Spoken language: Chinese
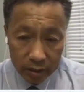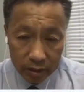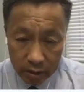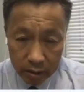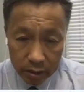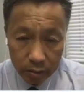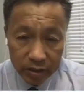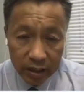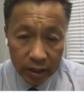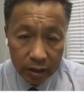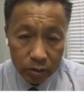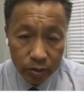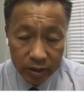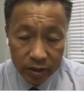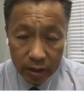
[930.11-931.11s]
留下
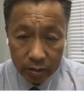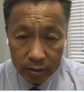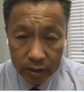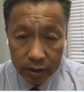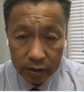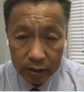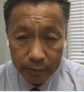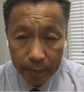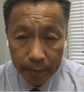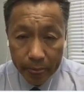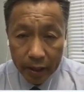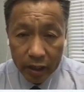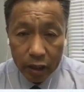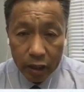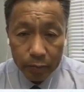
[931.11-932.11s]
最少的这个
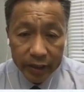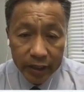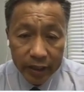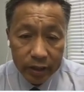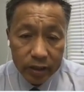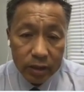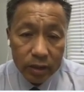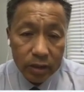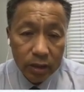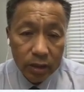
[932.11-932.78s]
complications。